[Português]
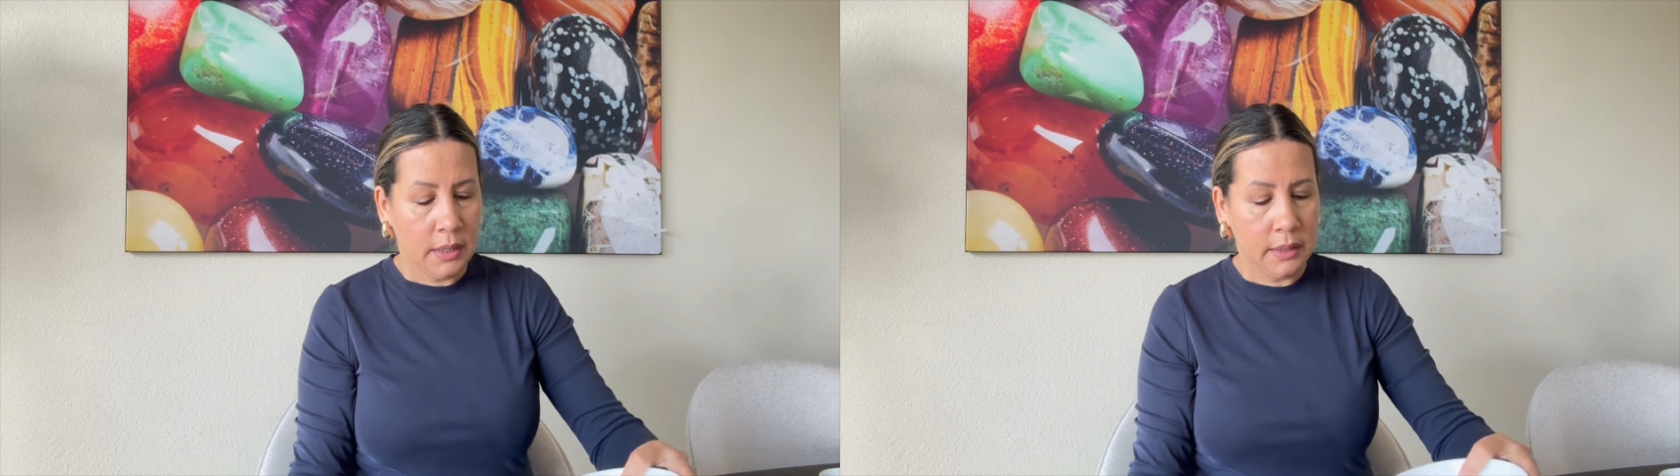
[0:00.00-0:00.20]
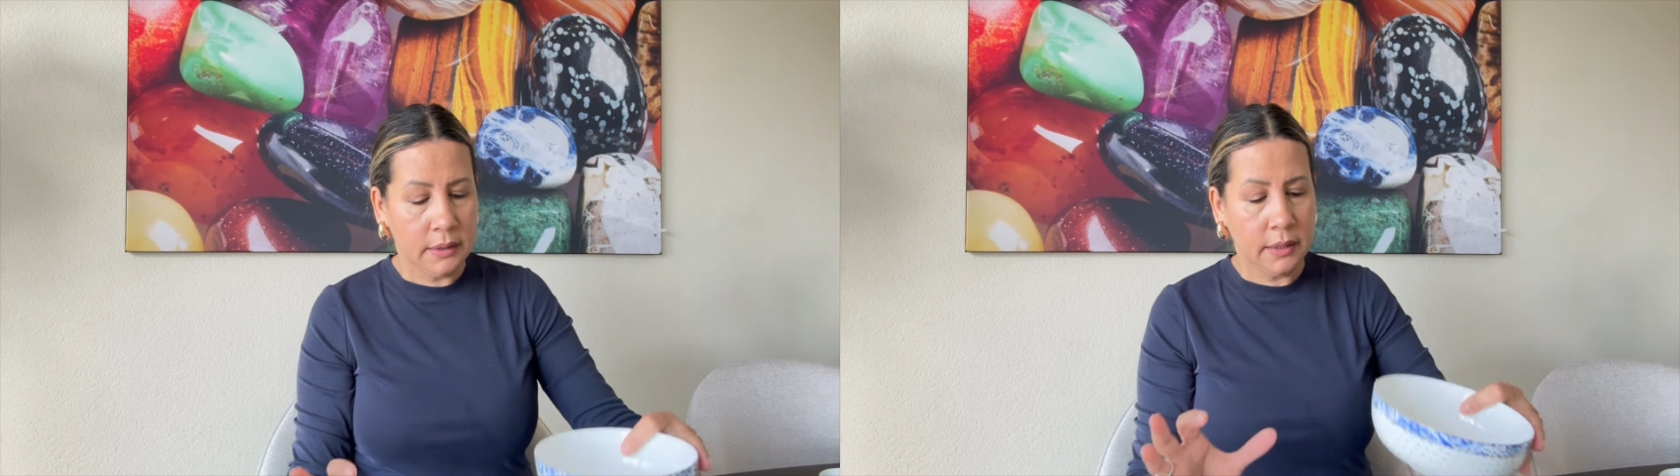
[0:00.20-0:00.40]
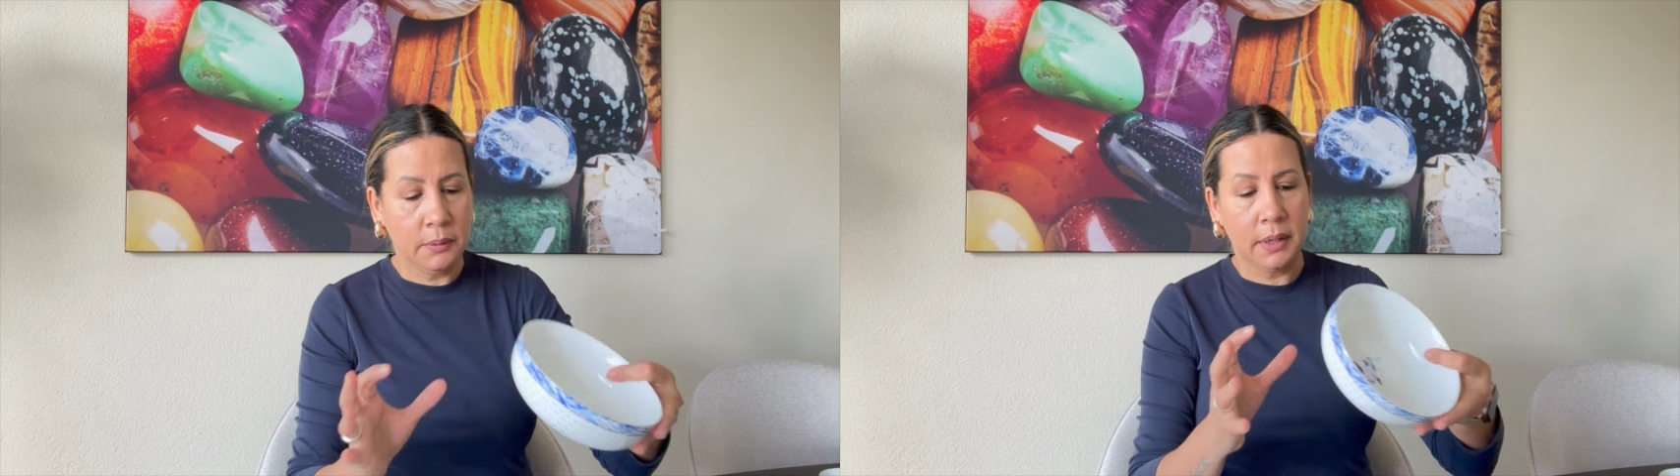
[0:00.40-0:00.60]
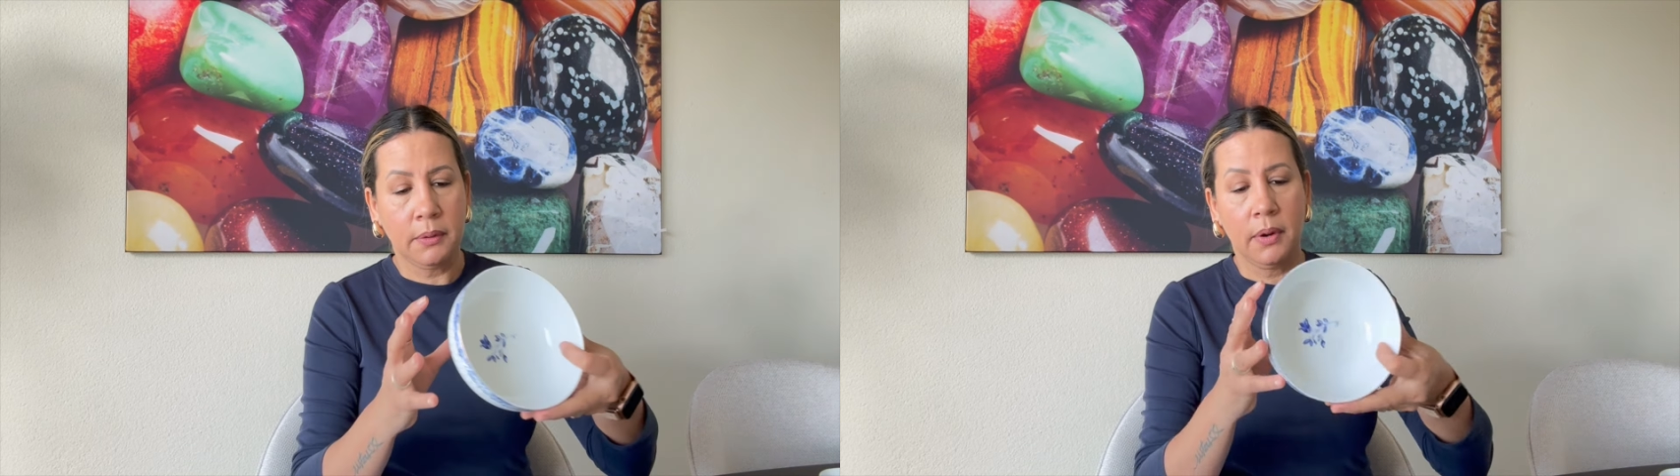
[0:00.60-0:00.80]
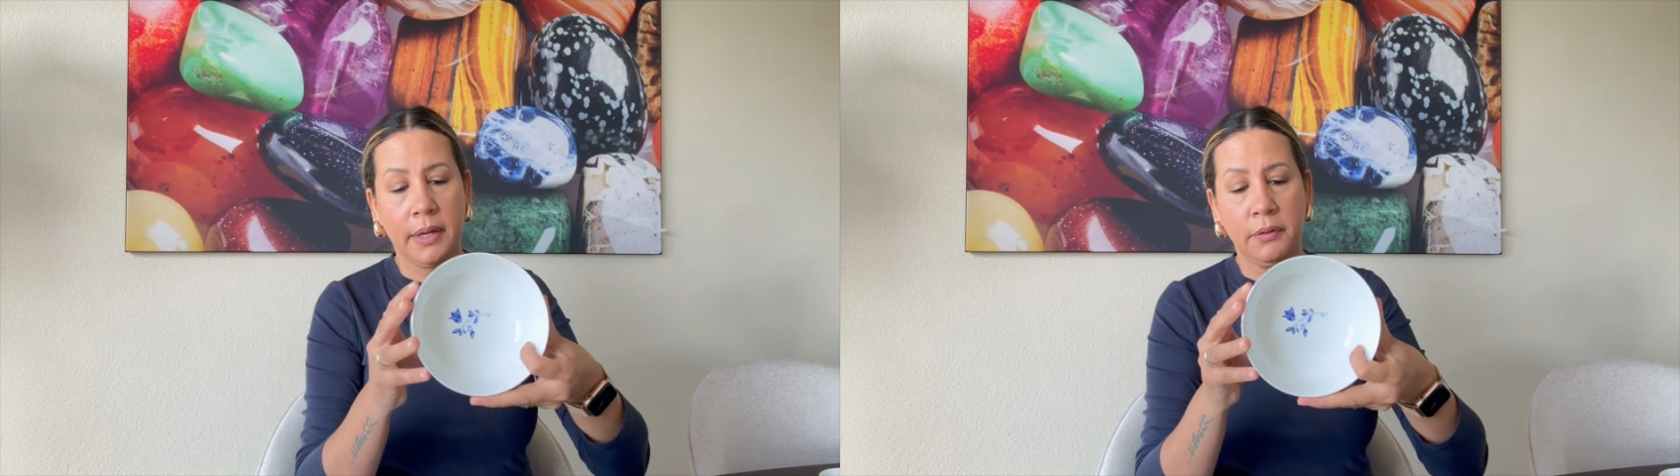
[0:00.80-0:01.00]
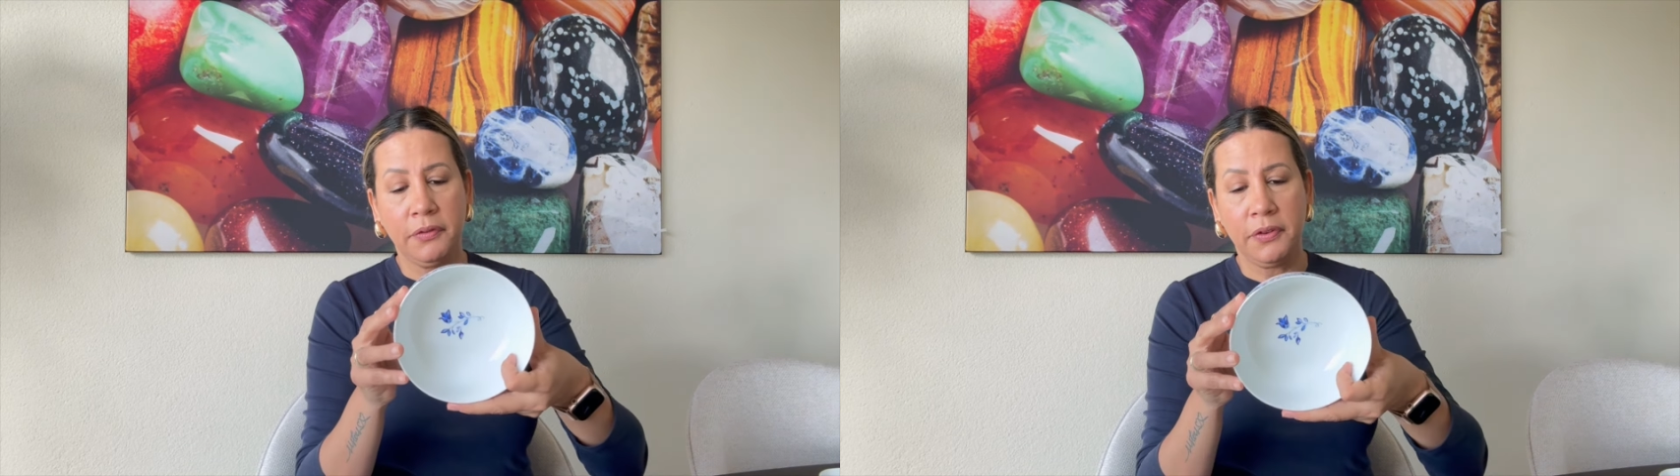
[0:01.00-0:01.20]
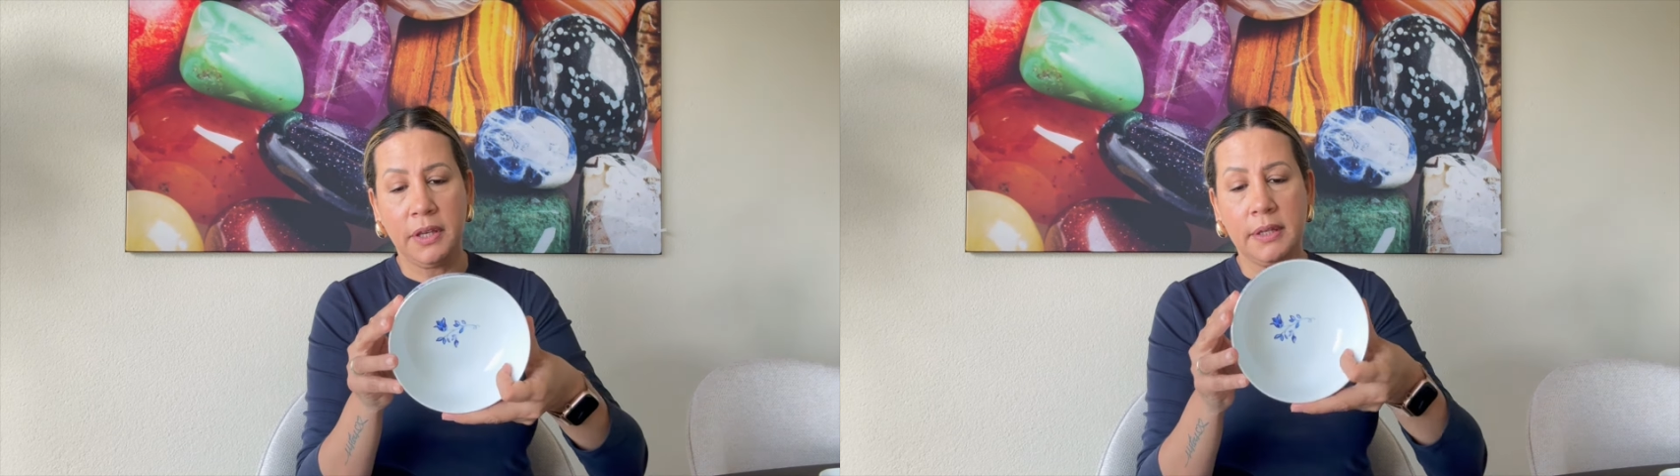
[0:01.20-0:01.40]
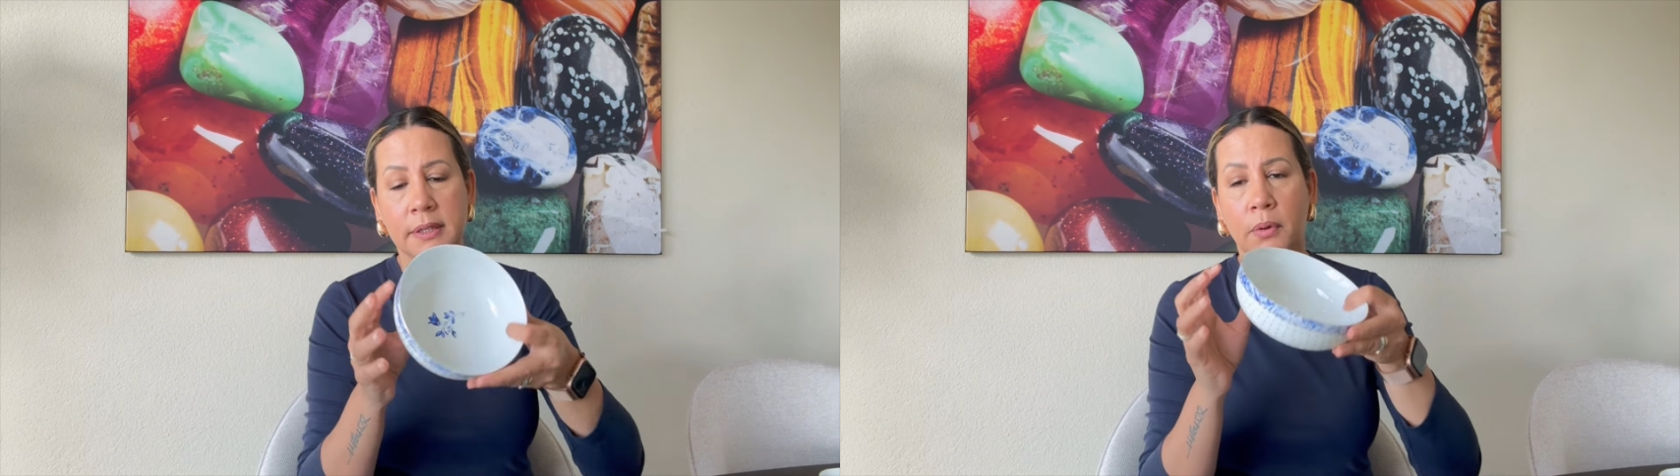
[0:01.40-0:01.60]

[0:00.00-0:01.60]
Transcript: Então agora eu fiz,